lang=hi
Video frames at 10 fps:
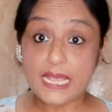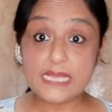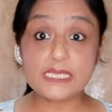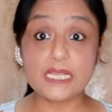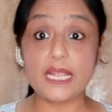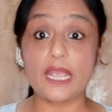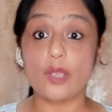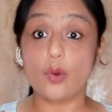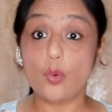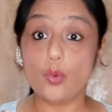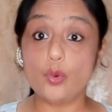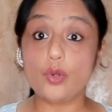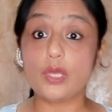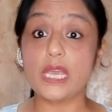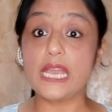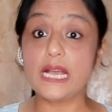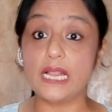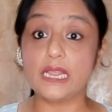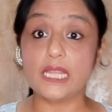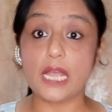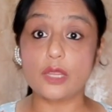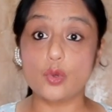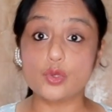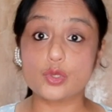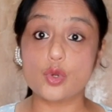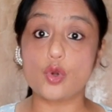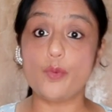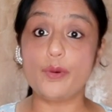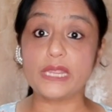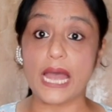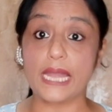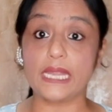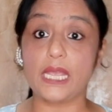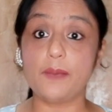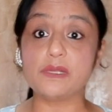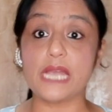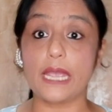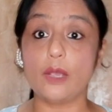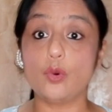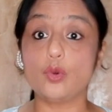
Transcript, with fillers: इसलिए उनकी गलतियां दूसरों को बताने के बजाय